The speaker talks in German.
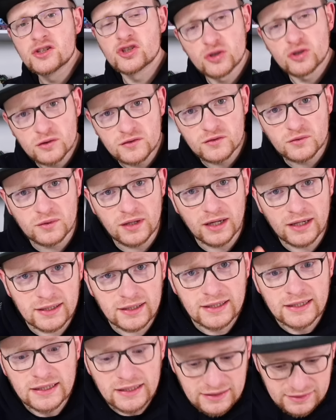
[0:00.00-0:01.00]
Stück sogar,
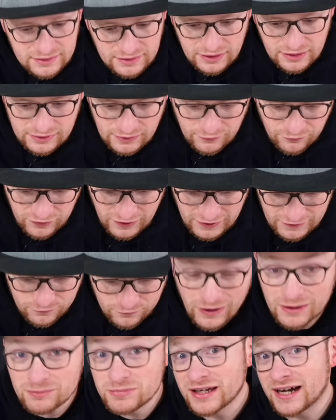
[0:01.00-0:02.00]
die ihr dann vielleicht
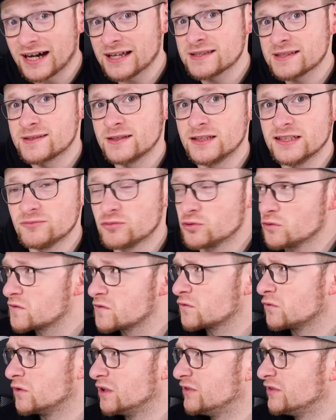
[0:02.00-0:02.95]
für ein Piratensetting benutzen könnt.